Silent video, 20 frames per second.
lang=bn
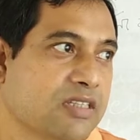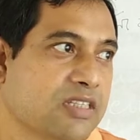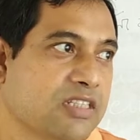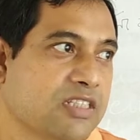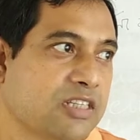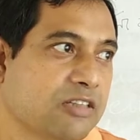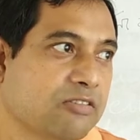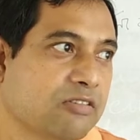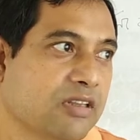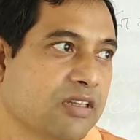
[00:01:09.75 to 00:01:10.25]
আছে
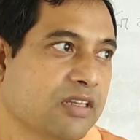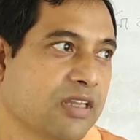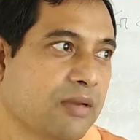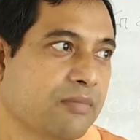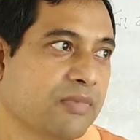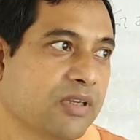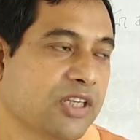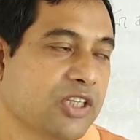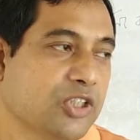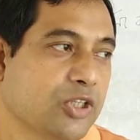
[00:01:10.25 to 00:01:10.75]
সেগুলোকে
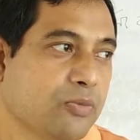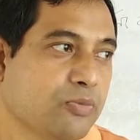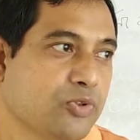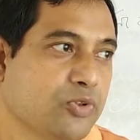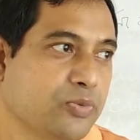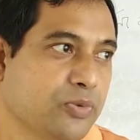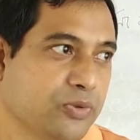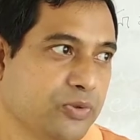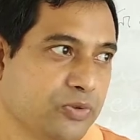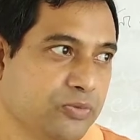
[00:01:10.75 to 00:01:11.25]
আমরা
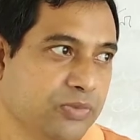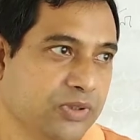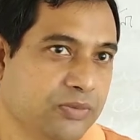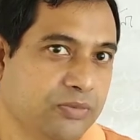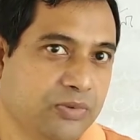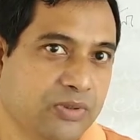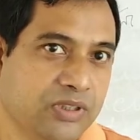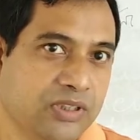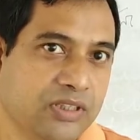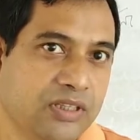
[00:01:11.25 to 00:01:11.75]
সপুষ্পক উদ্ভিদ
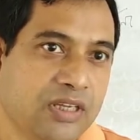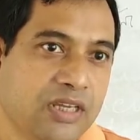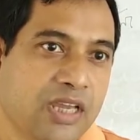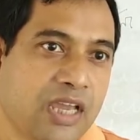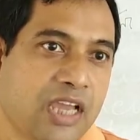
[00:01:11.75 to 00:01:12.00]
বলি